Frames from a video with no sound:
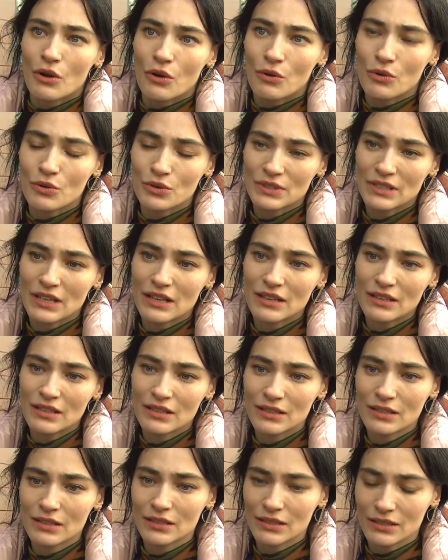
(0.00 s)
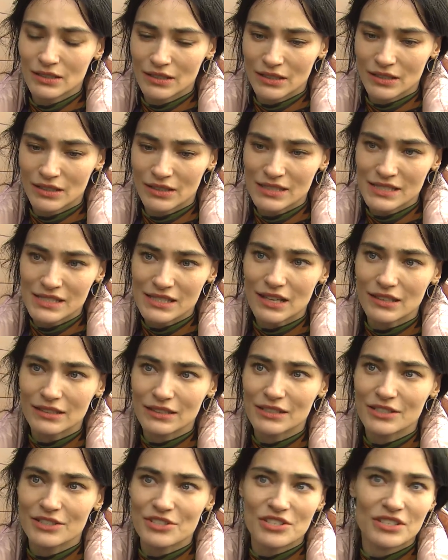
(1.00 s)
orada e,
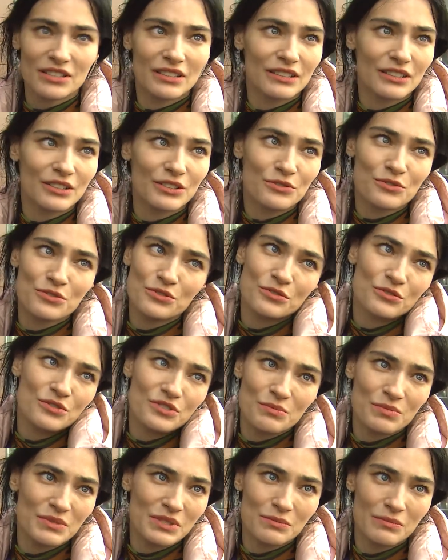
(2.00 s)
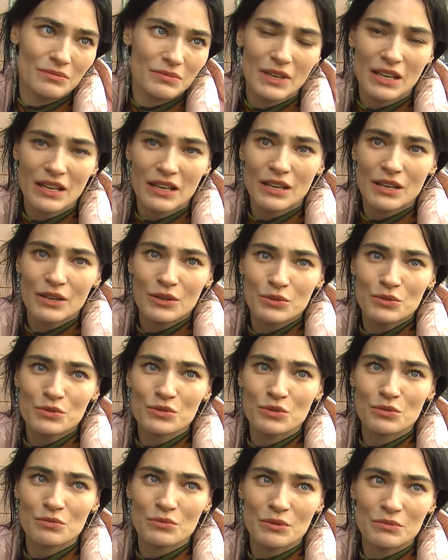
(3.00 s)
insanların yaşadıklarını düşününce bizim
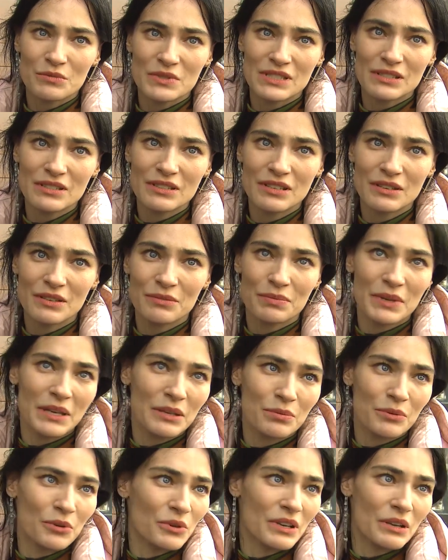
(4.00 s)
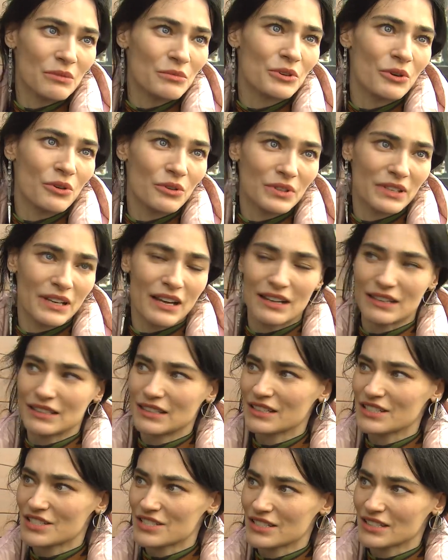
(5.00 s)
üzülmemizin pek bir önemi yok yani
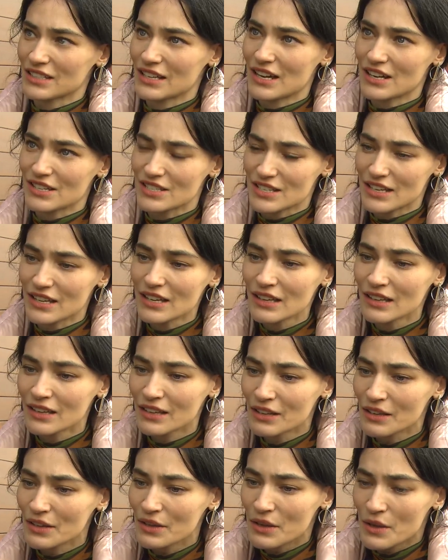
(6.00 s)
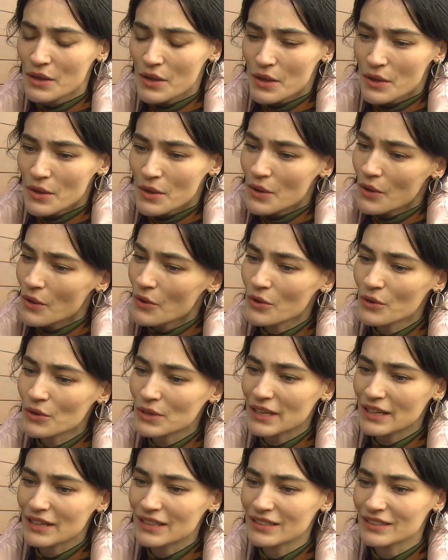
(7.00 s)
işin gerçeği.
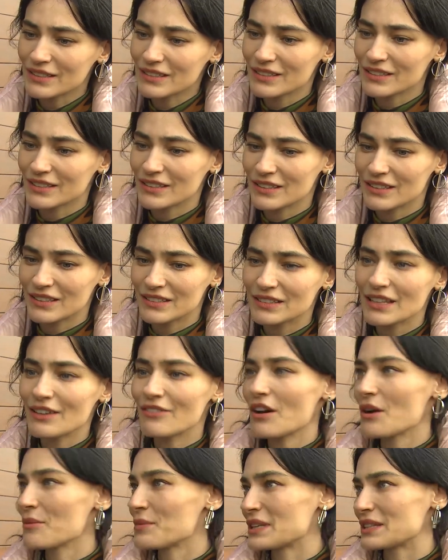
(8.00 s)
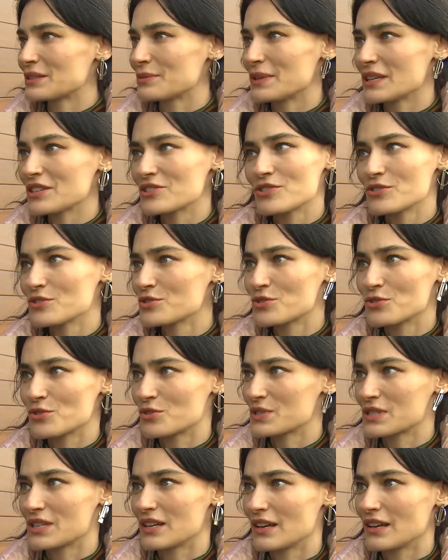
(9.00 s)
Öyle e, devam etmeye
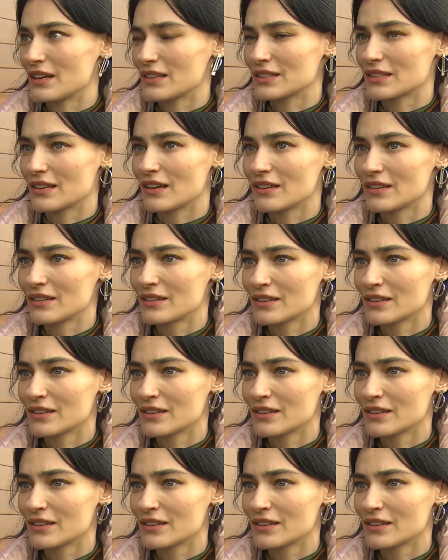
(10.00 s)
çalışıyoruz hayata.